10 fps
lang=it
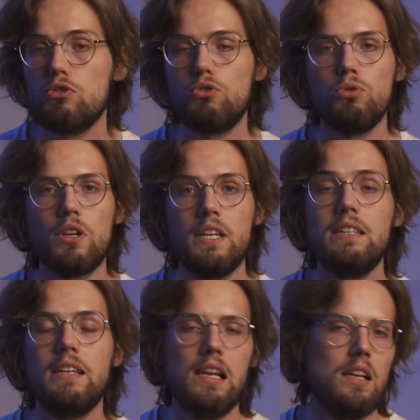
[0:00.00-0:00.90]

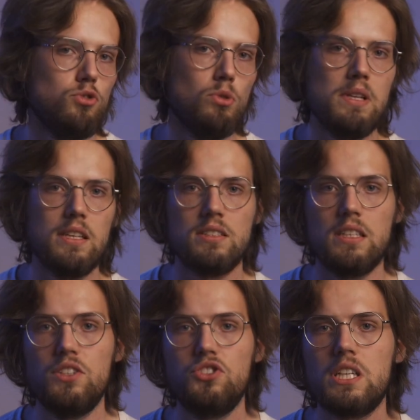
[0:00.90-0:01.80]
notturni del
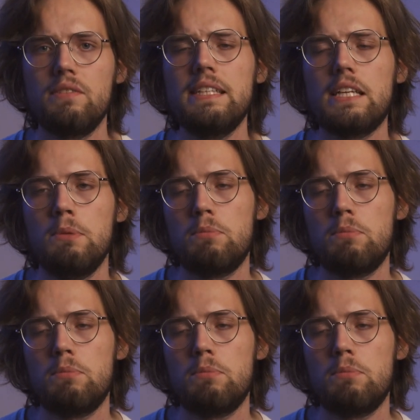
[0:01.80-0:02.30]
2016 che vede come